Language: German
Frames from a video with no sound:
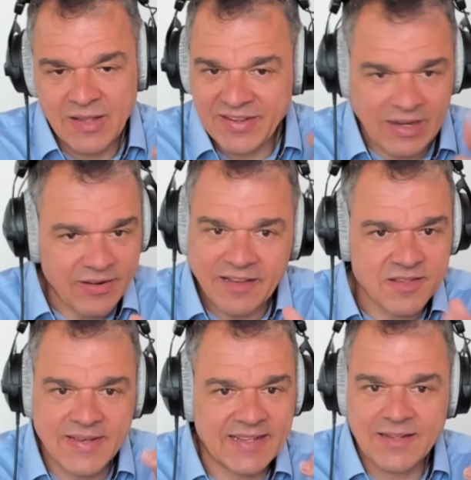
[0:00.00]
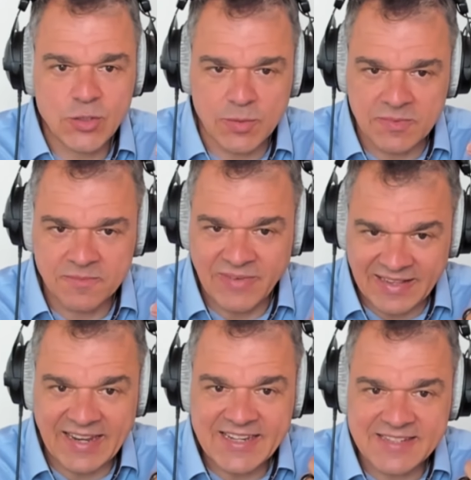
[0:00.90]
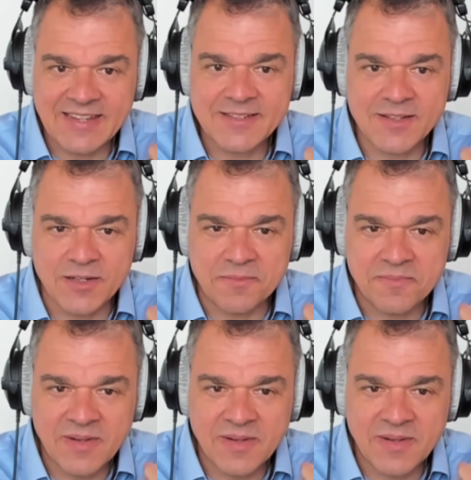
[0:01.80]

wird auch kein zweiten kommen, weil der erste ist da.